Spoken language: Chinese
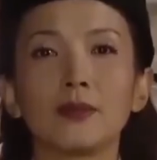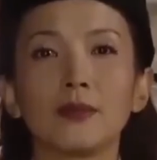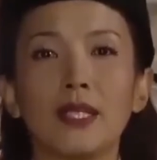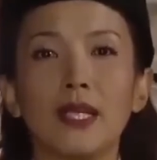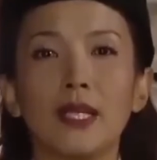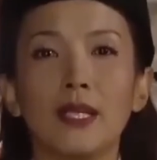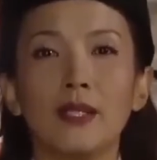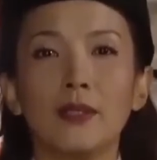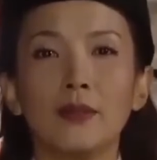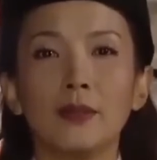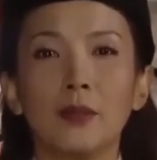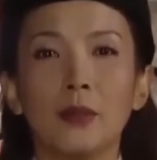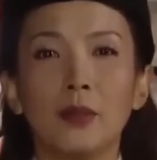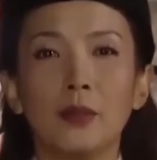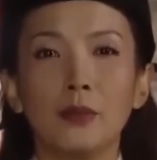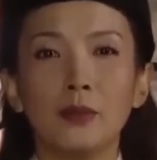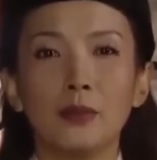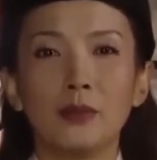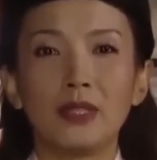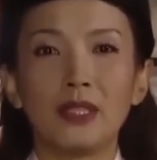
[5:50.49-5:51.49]
纵然
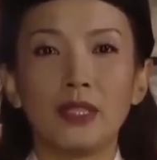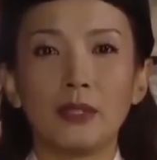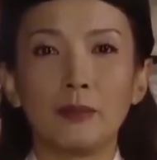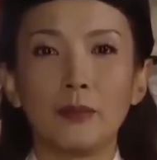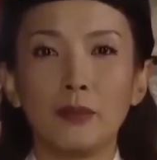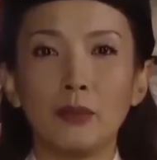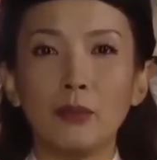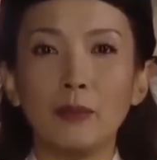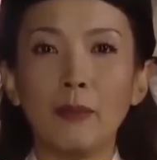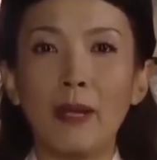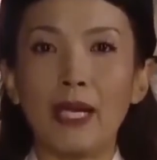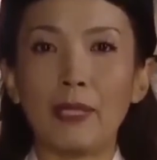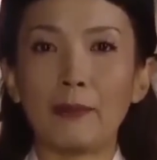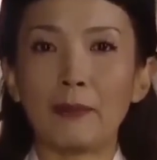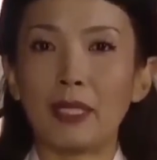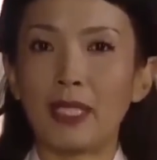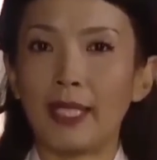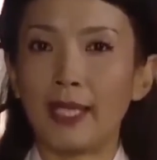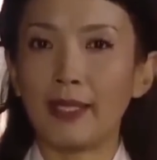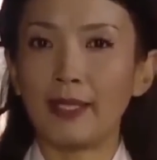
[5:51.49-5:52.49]
洪武帝不派
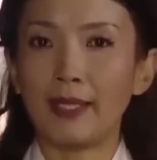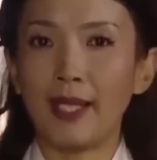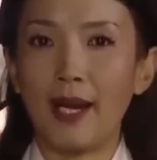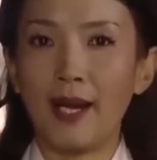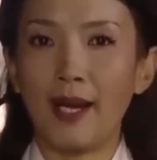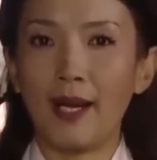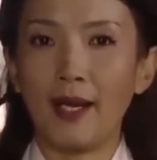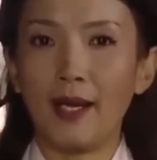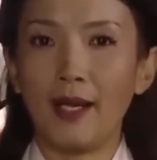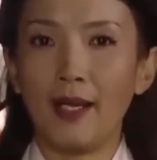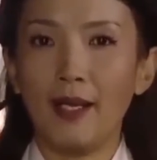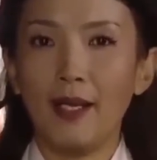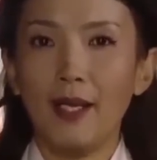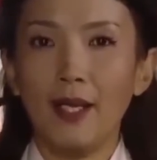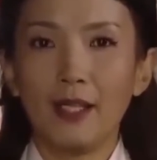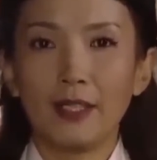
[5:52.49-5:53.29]
兵来打，